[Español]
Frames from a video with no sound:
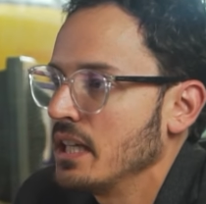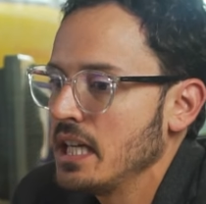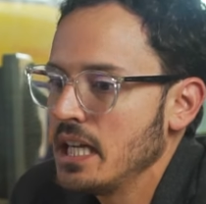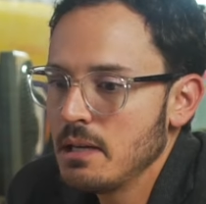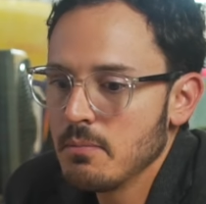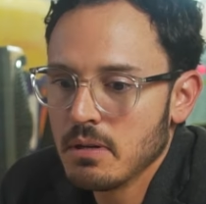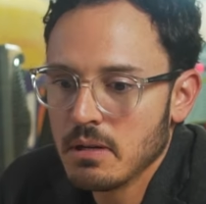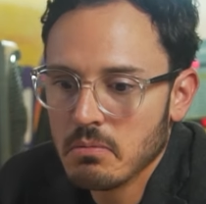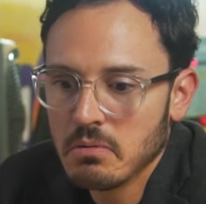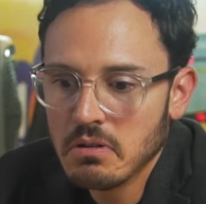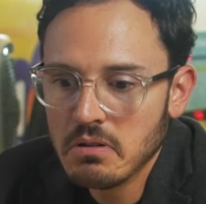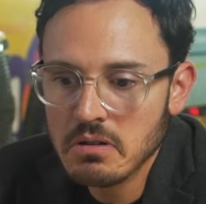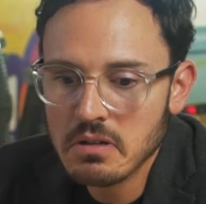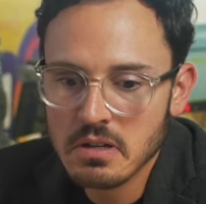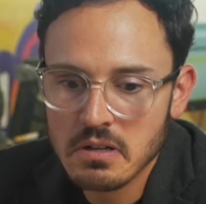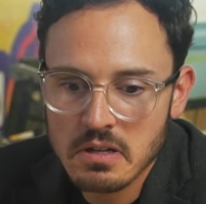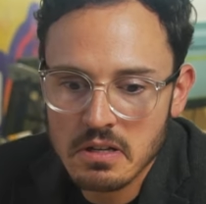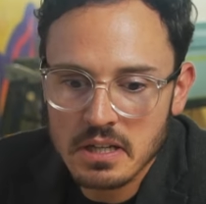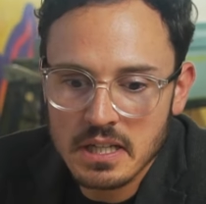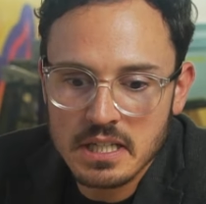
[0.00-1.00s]
Y vivo
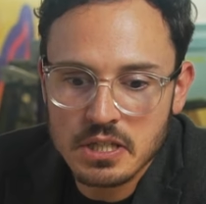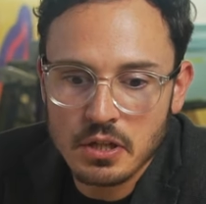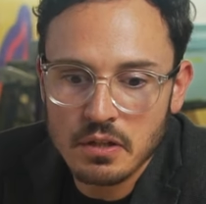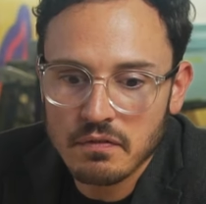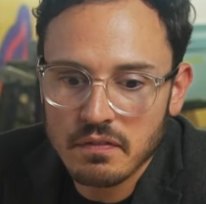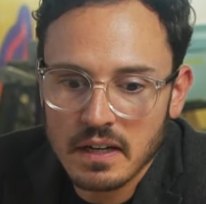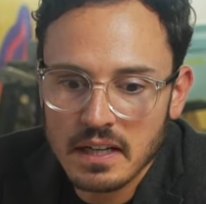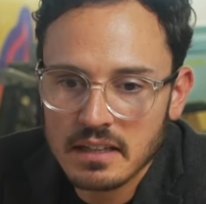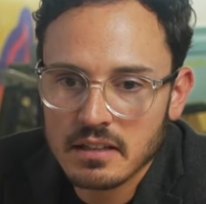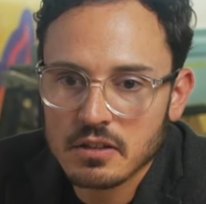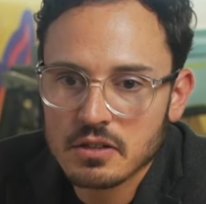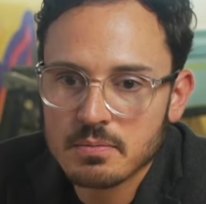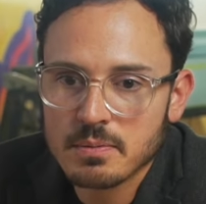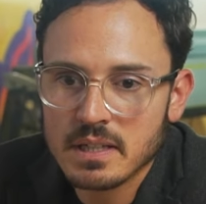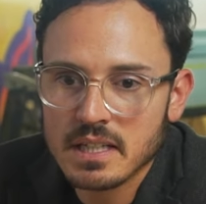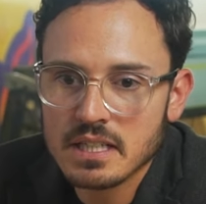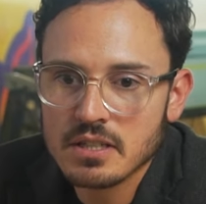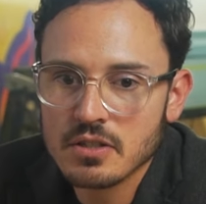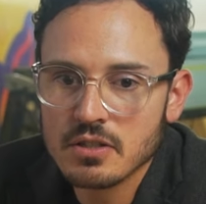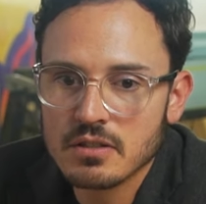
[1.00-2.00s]
y soy feliz. Los
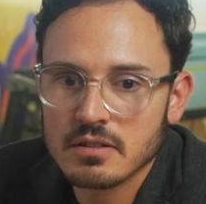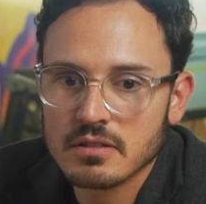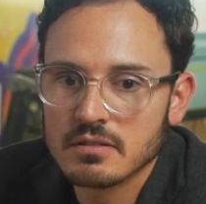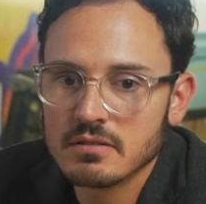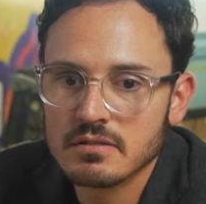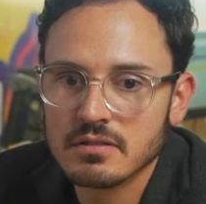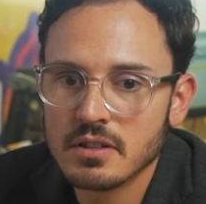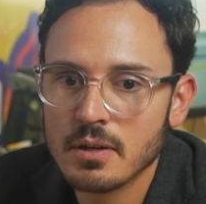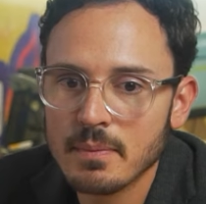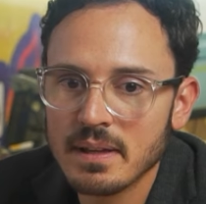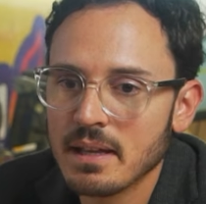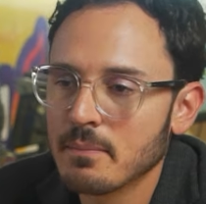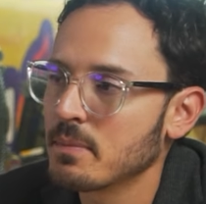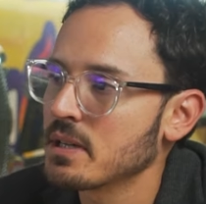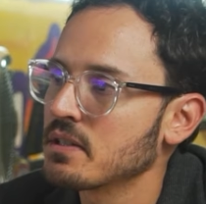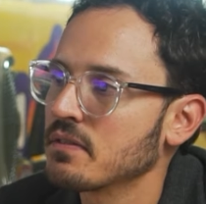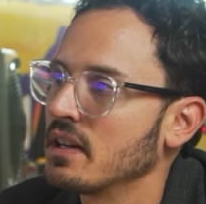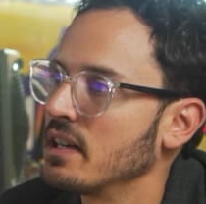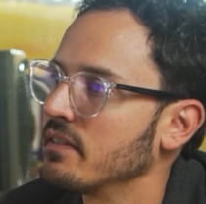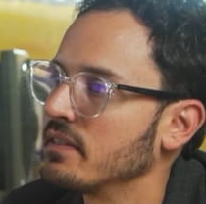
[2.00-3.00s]
bienes no, me dan
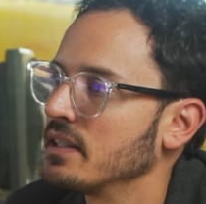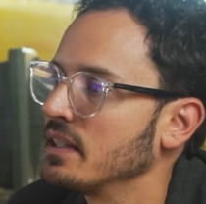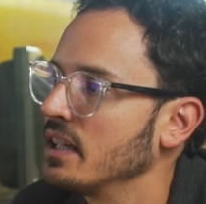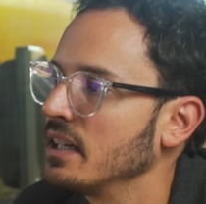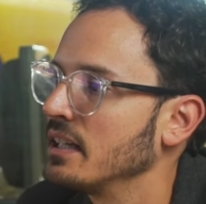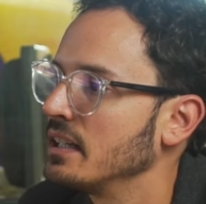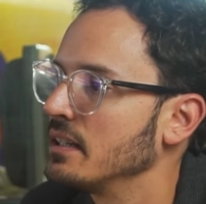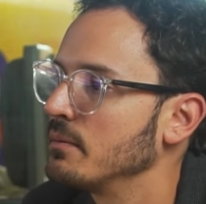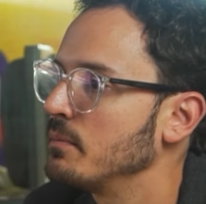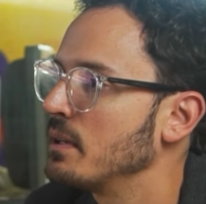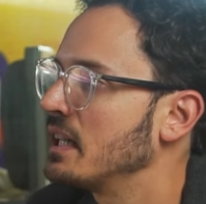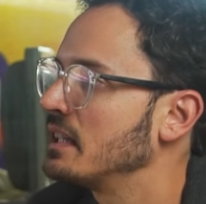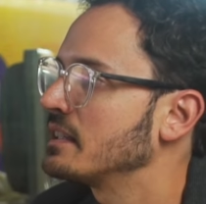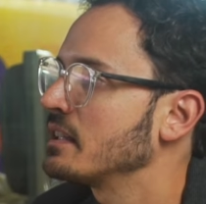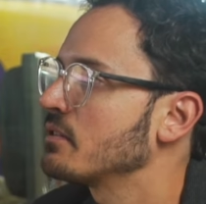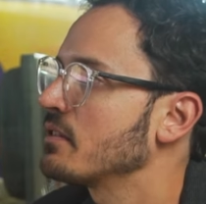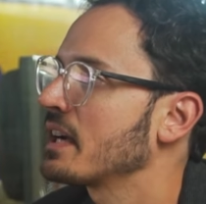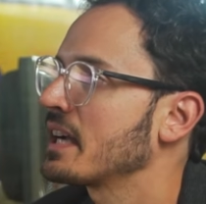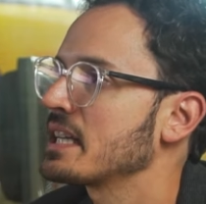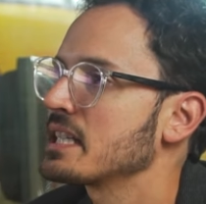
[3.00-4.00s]
más felicidad. El,
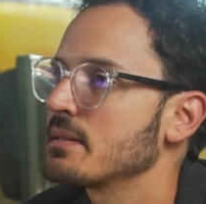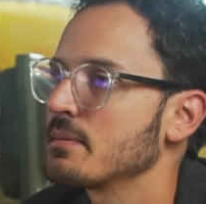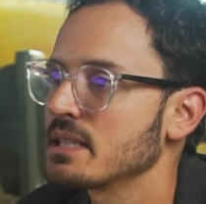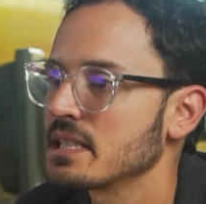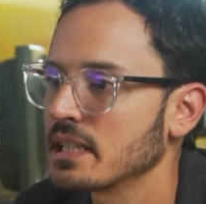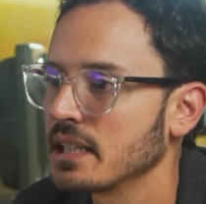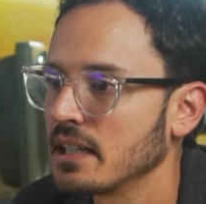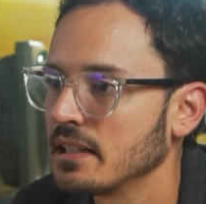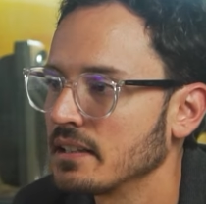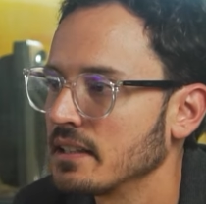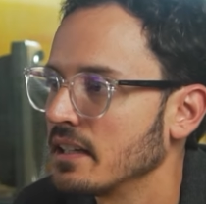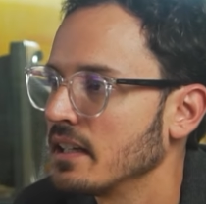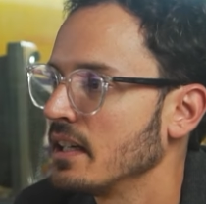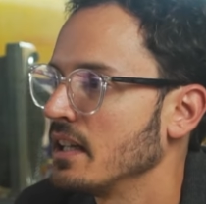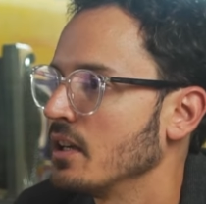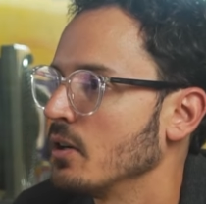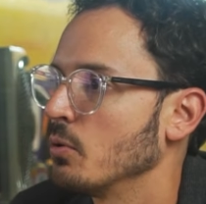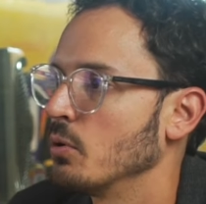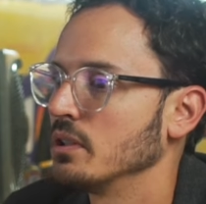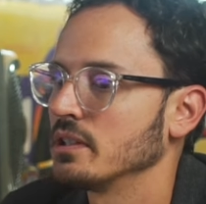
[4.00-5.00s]
tener una casa más grande
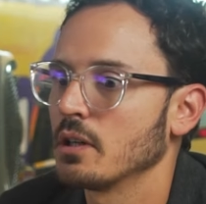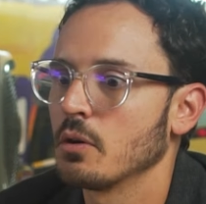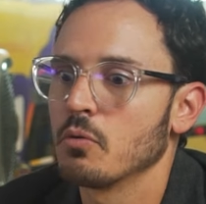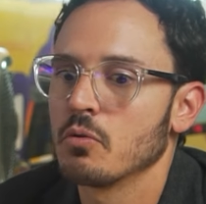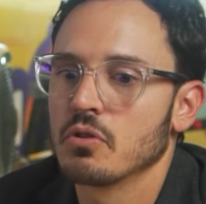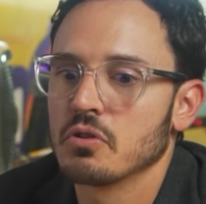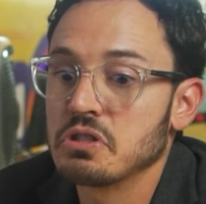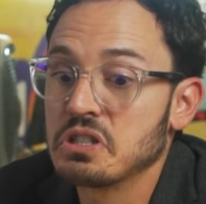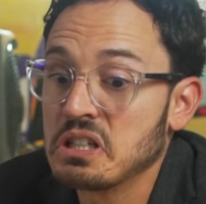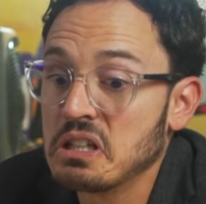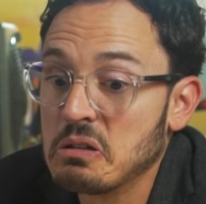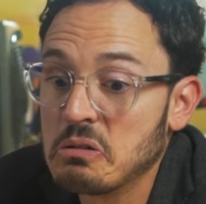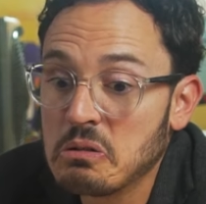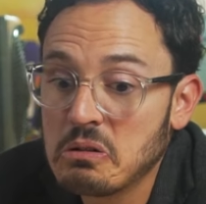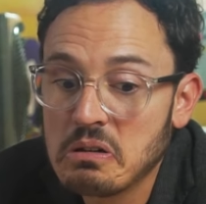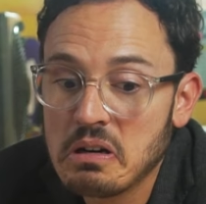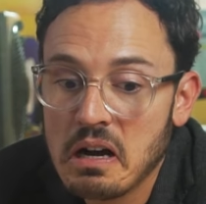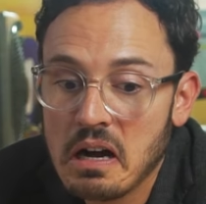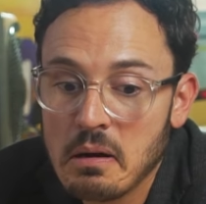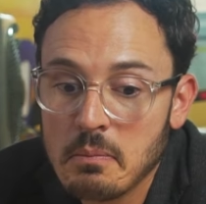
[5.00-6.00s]
o el tener un coche de
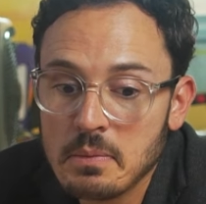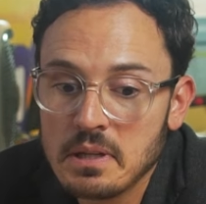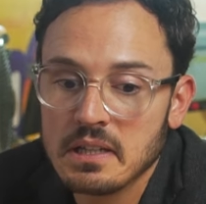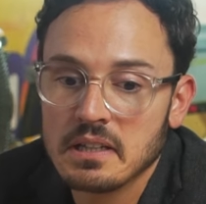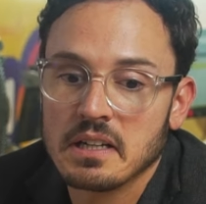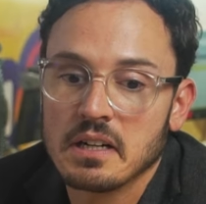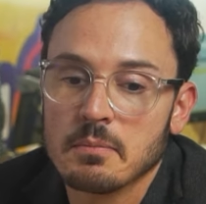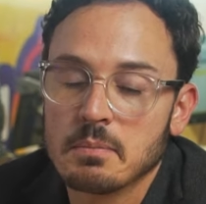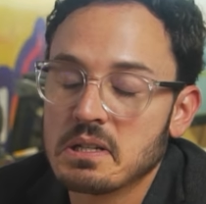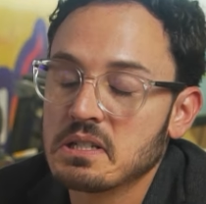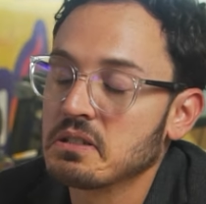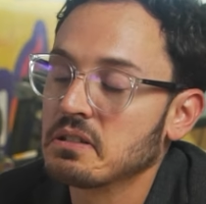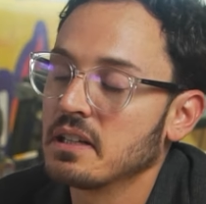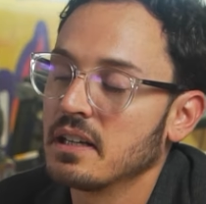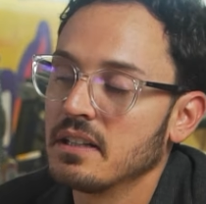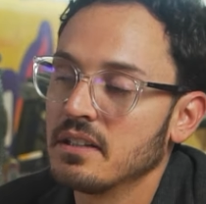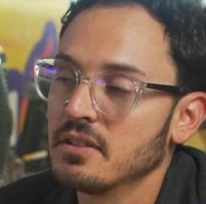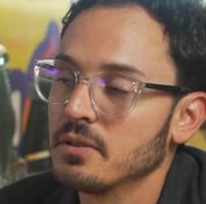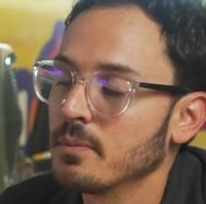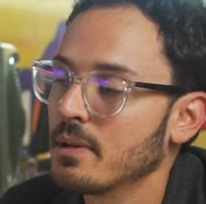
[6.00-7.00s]
lujo, a mí, en lo
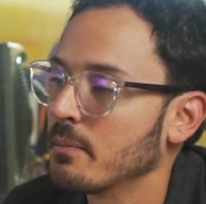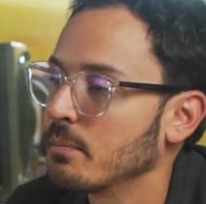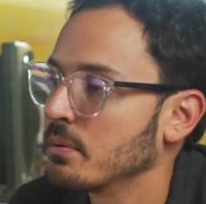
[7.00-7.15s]
personal, no me